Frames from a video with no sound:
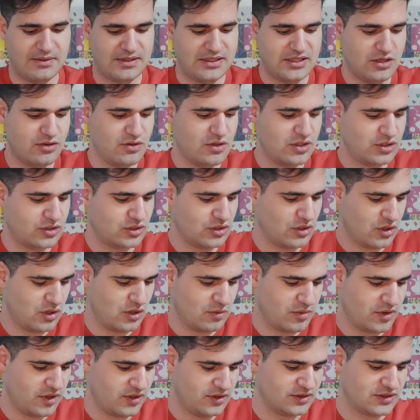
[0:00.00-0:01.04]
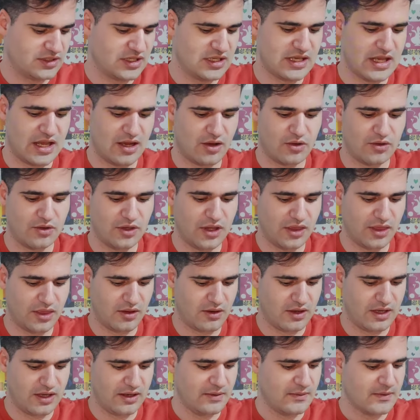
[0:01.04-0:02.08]
a ver si yo esto lo puedo enseñar en
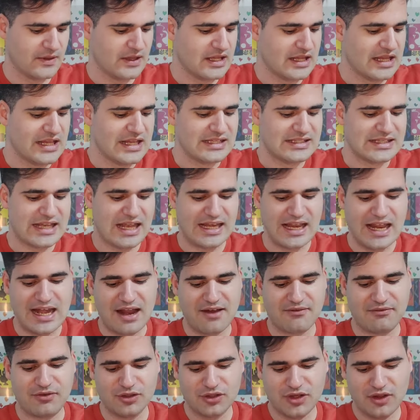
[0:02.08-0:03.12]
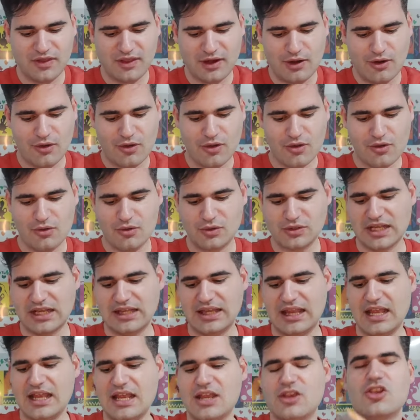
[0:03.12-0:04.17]
condiciones. Salían las fotos de los
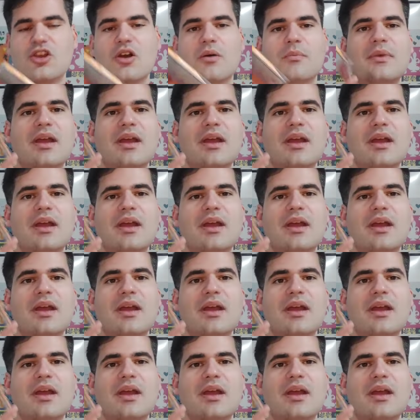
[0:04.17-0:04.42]
concursantes y yo